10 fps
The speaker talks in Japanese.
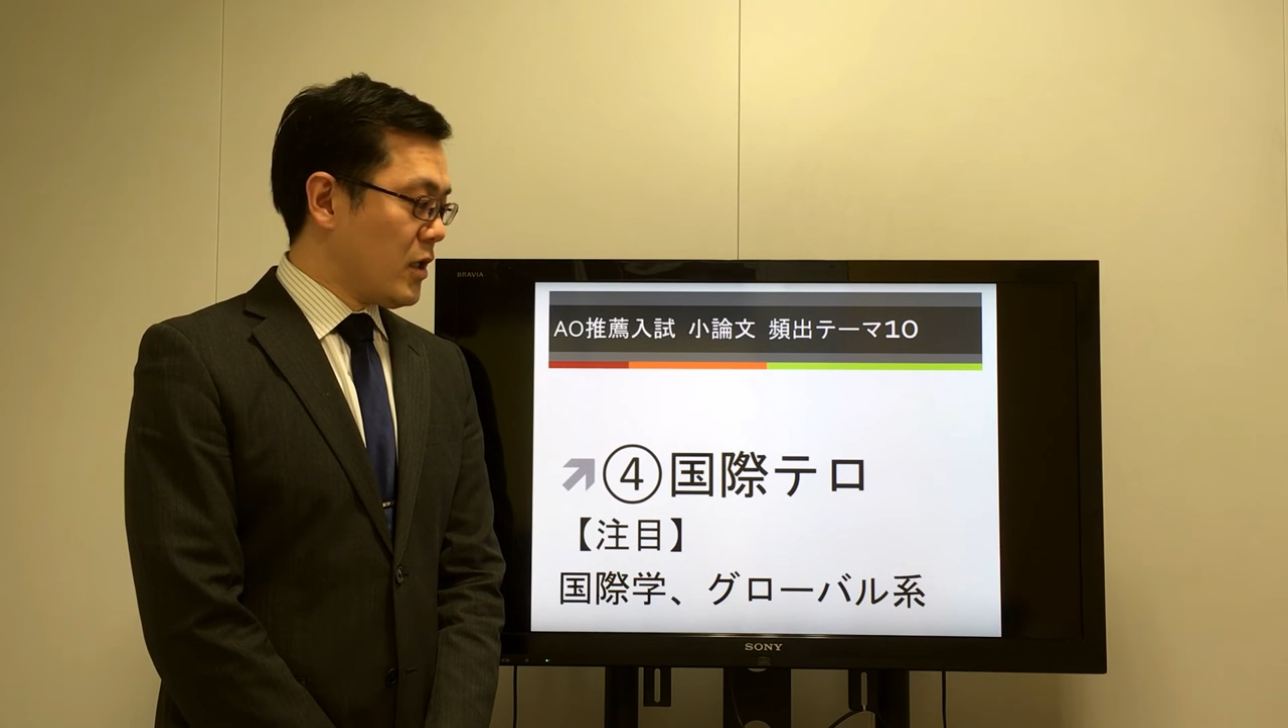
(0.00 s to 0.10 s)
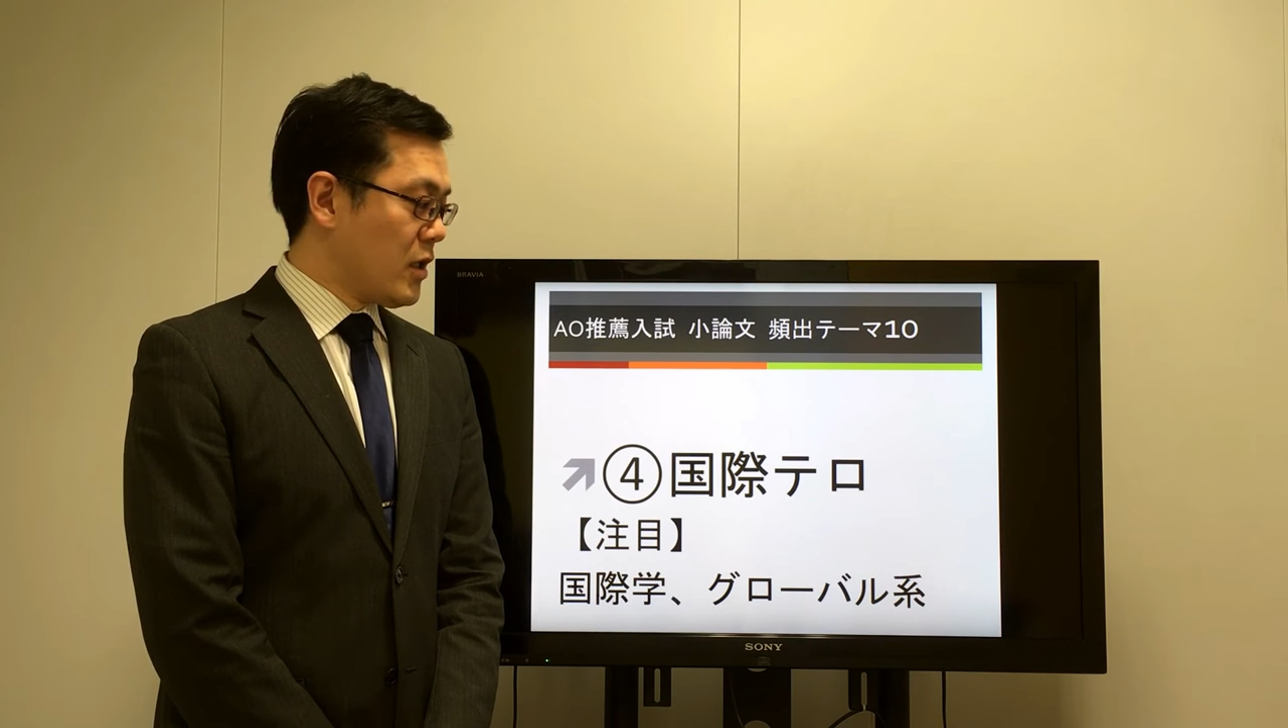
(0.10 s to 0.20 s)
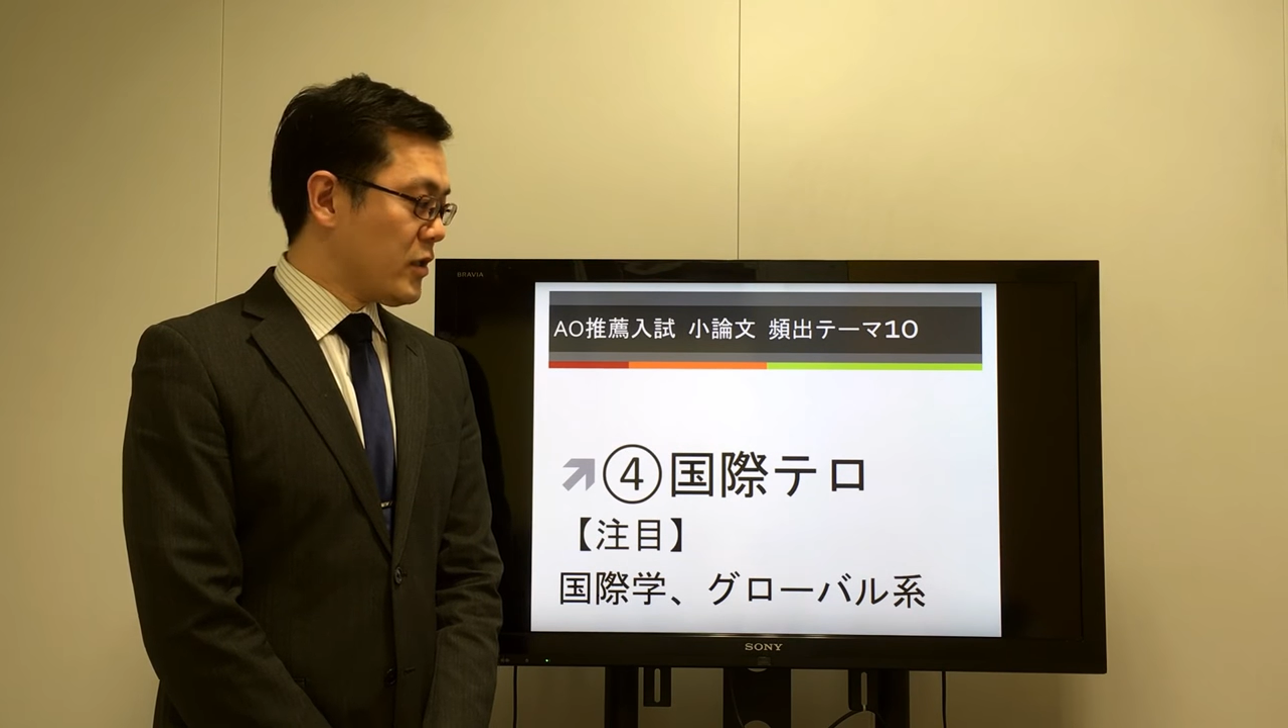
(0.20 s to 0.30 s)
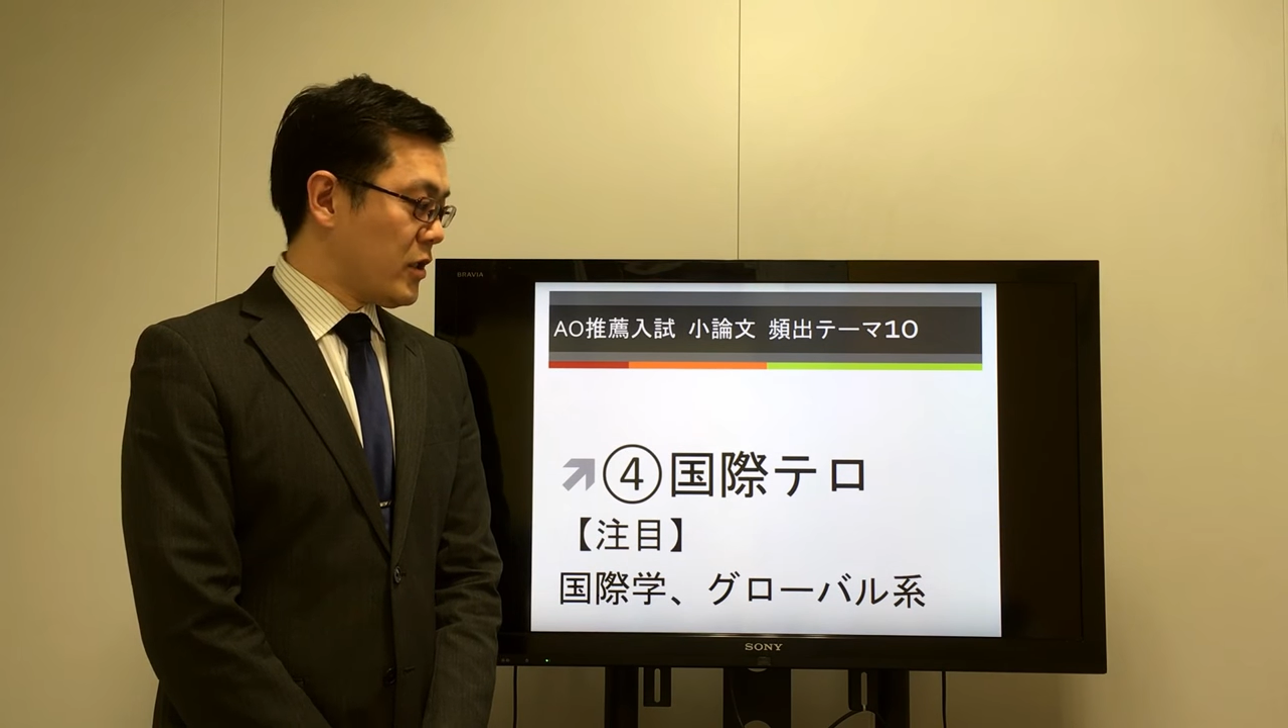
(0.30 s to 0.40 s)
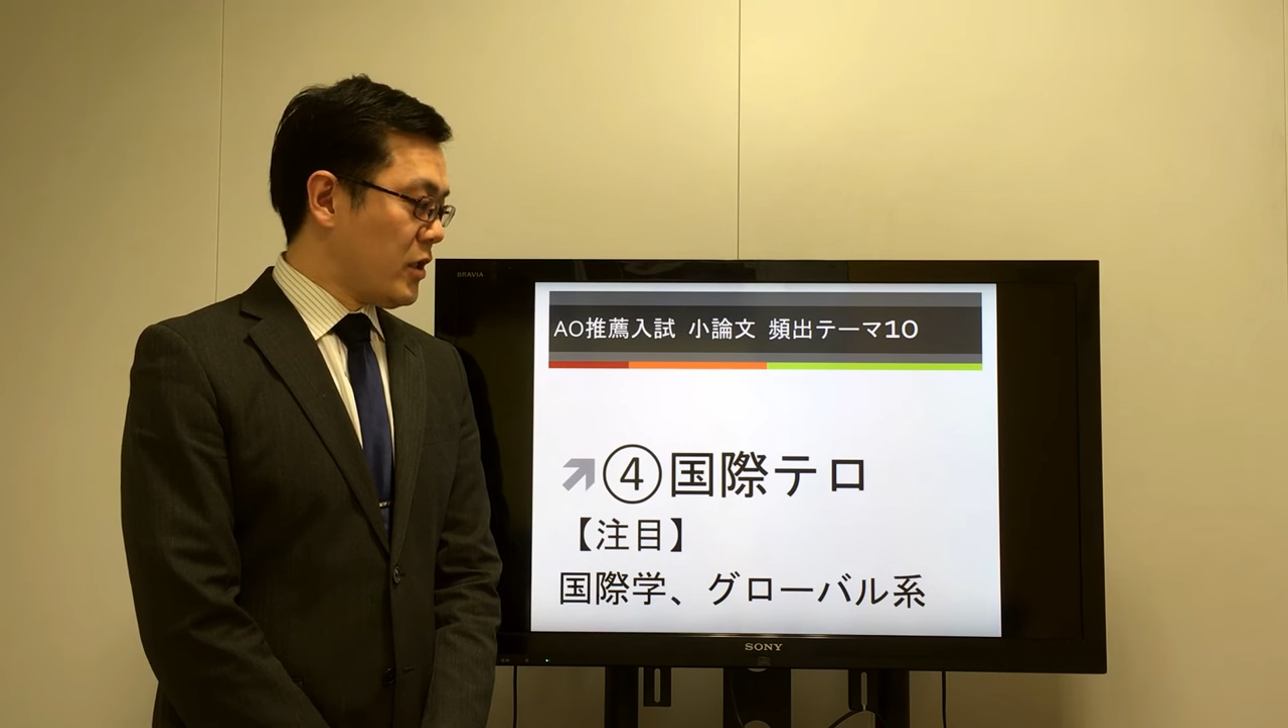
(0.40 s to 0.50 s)

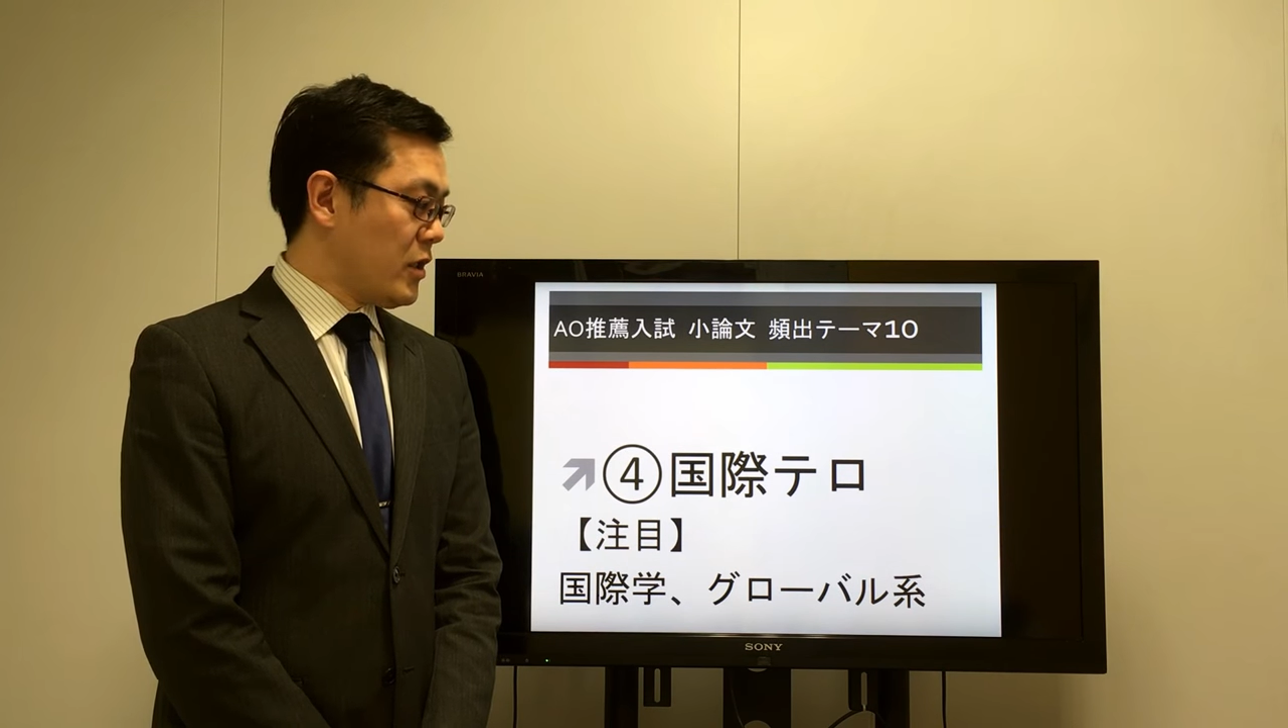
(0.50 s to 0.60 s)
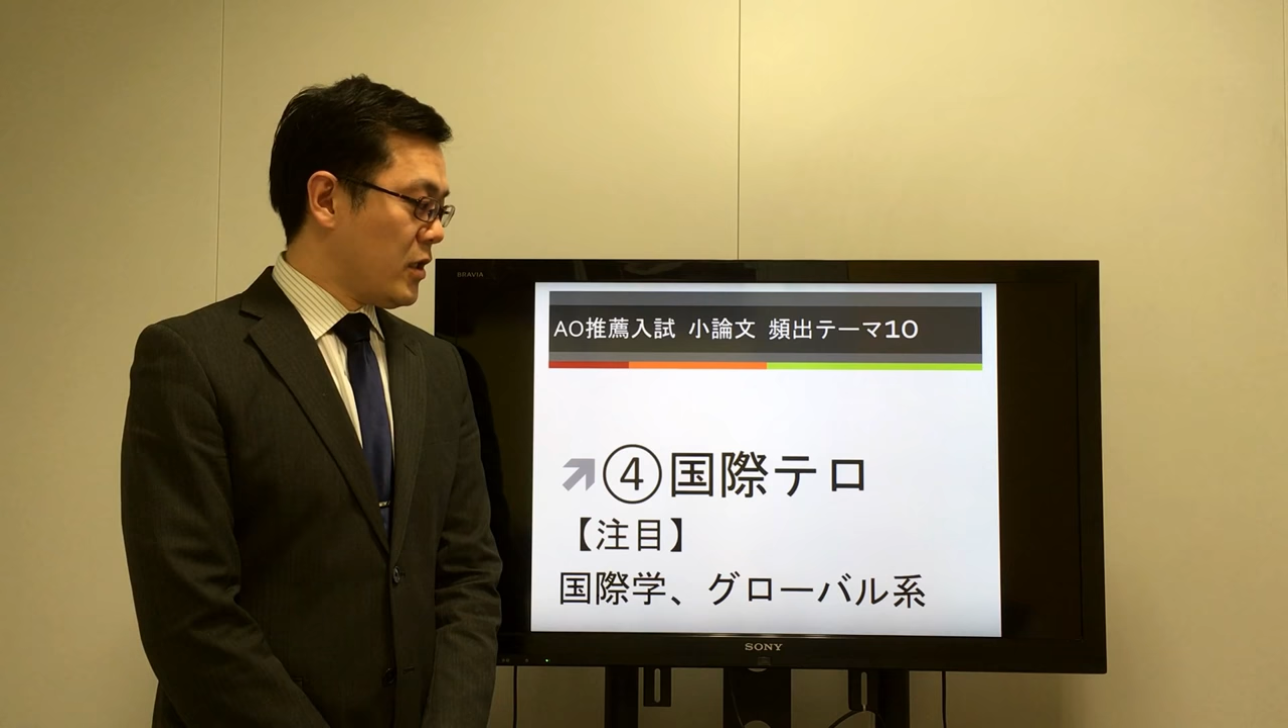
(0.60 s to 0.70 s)
かなり、